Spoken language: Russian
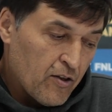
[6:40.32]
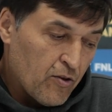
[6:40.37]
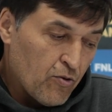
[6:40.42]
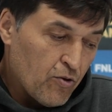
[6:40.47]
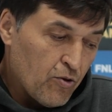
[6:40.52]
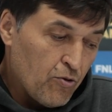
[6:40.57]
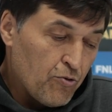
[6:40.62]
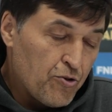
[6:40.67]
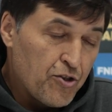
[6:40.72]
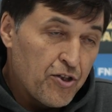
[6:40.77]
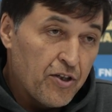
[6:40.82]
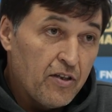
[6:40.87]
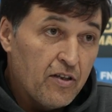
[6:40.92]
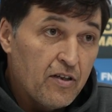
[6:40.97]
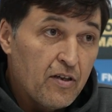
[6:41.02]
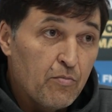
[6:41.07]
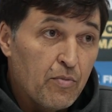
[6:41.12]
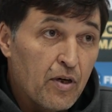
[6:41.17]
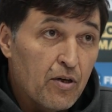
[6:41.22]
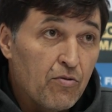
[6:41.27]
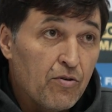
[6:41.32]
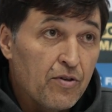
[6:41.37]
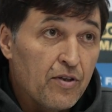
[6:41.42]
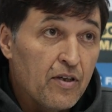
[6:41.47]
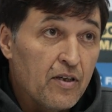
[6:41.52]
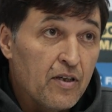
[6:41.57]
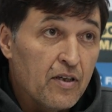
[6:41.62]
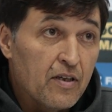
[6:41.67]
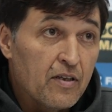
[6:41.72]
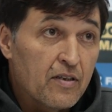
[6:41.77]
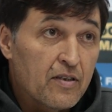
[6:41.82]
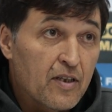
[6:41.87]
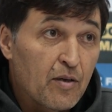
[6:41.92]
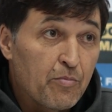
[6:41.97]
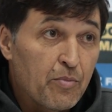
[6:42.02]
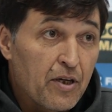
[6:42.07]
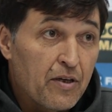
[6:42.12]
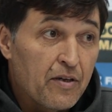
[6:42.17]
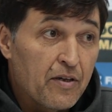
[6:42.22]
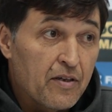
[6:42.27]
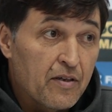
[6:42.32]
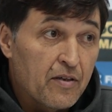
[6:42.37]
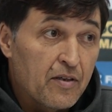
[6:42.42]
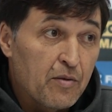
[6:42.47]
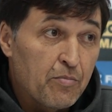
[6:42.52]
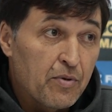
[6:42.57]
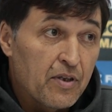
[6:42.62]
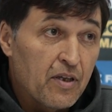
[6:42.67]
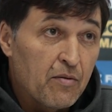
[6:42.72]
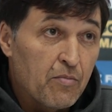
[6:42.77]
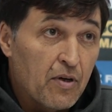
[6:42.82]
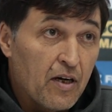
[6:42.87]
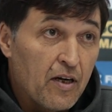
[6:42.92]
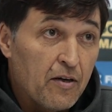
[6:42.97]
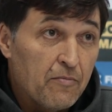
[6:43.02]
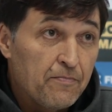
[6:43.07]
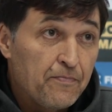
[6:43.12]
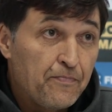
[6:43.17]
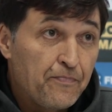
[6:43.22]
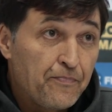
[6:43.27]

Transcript: но ключи к обороне соперника не подобрали.